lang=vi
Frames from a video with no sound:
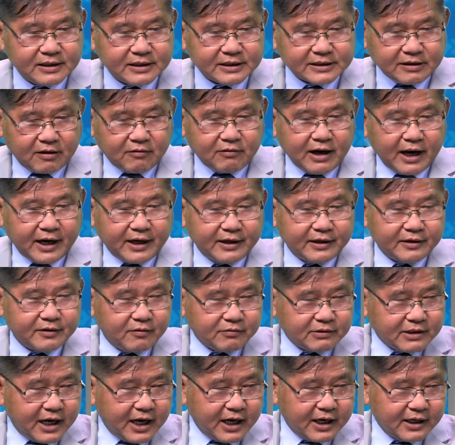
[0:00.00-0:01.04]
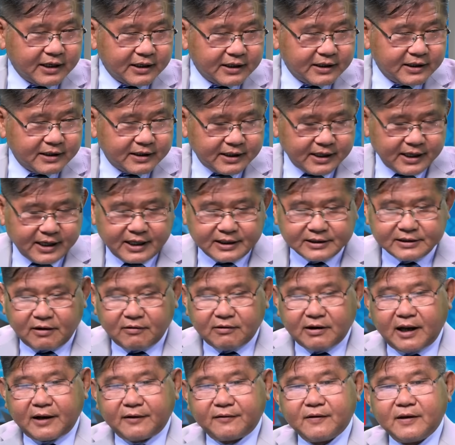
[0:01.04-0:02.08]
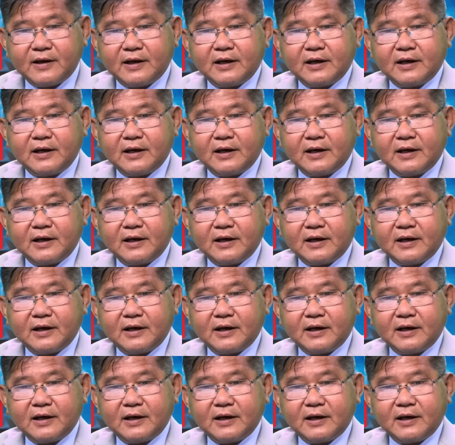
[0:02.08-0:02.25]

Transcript: 6 lần đúng chưa right. Vâng. à, 6 lần